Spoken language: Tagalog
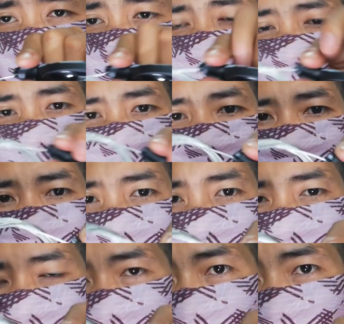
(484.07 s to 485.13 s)
Ayan,
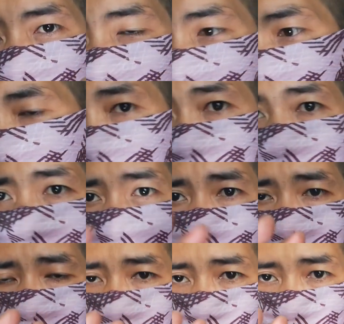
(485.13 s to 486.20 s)
so wala pa siya
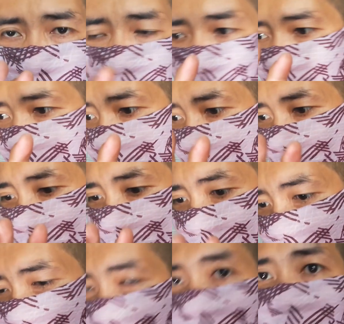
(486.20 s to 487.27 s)
uh, cable housing.
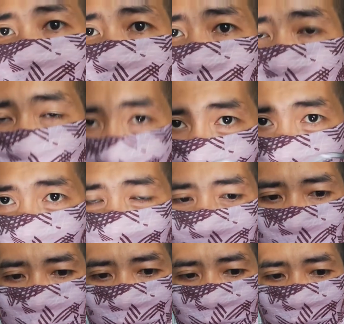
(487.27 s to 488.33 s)
Bibili ka na
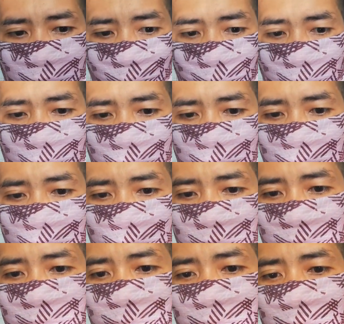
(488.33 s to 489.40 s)
lang ng cable housing.
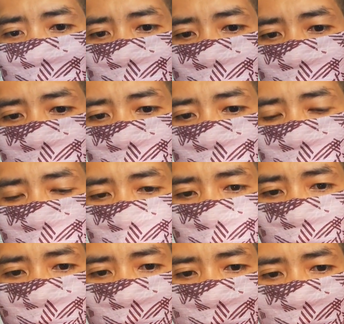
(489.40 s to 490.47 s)
So,
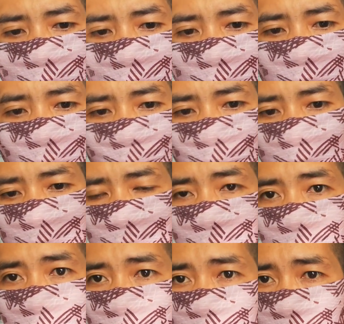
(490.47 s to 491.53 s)
ito yung
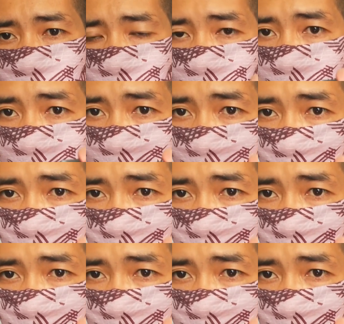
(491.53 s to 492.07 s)
pinaka-simple ah, uh,